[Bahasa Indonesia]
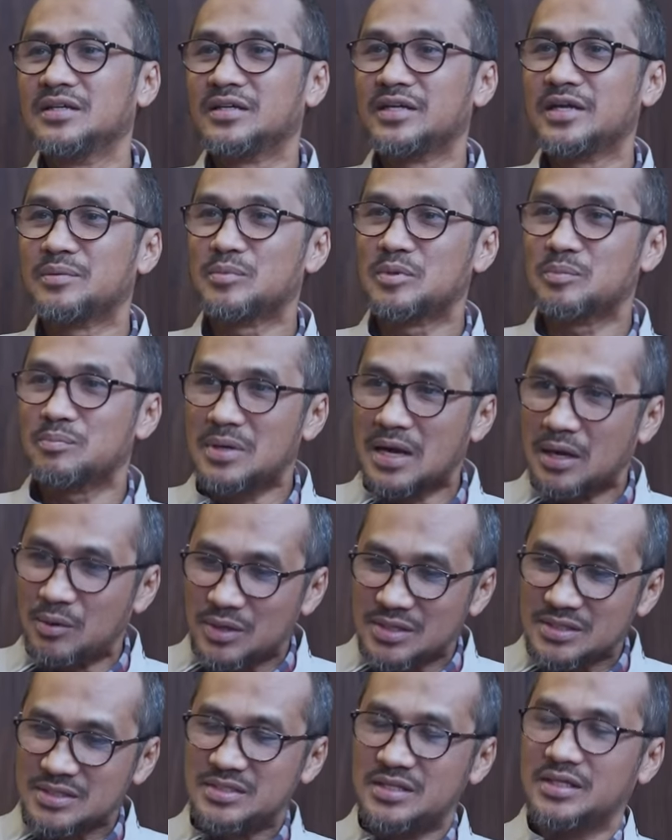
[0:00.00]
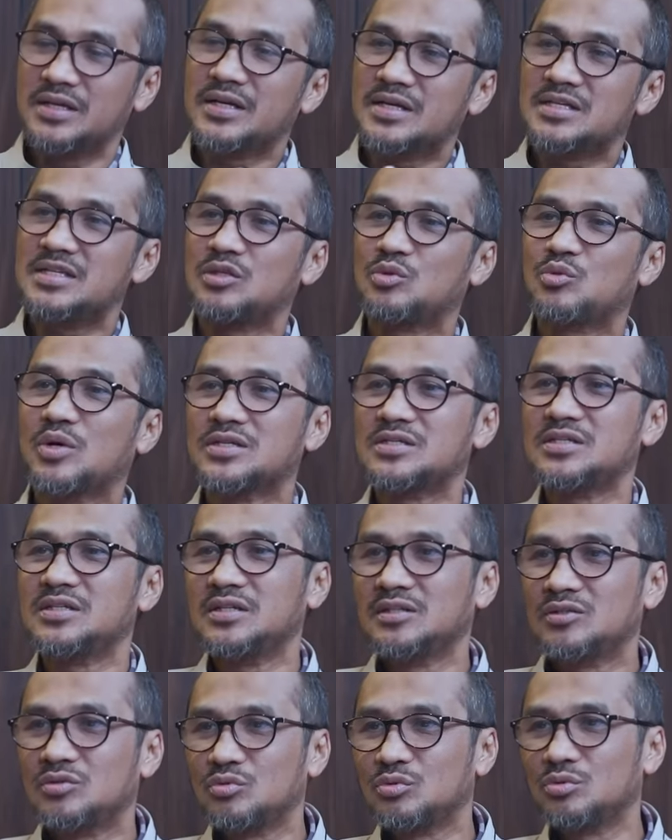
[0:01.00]
yang membawa sehingga
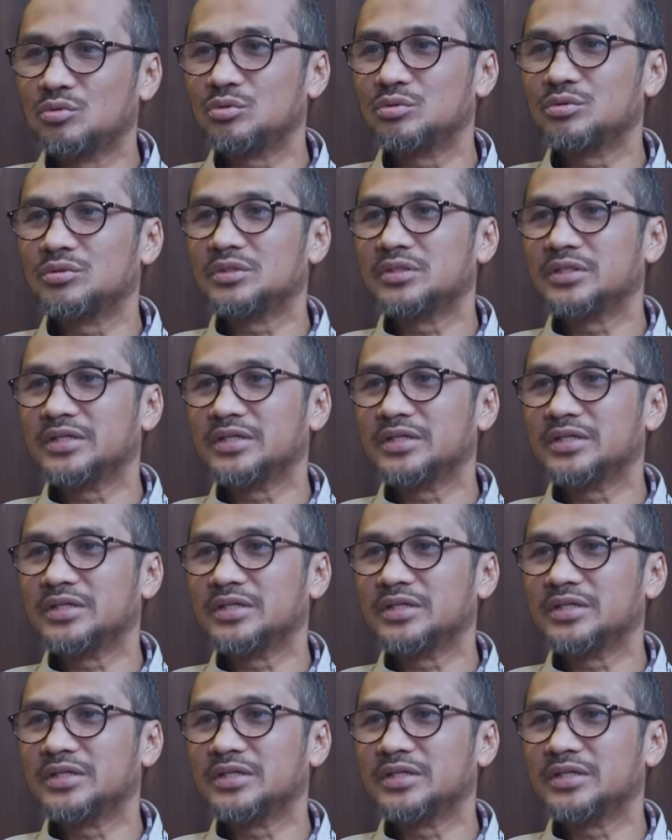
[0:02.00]
situasi itu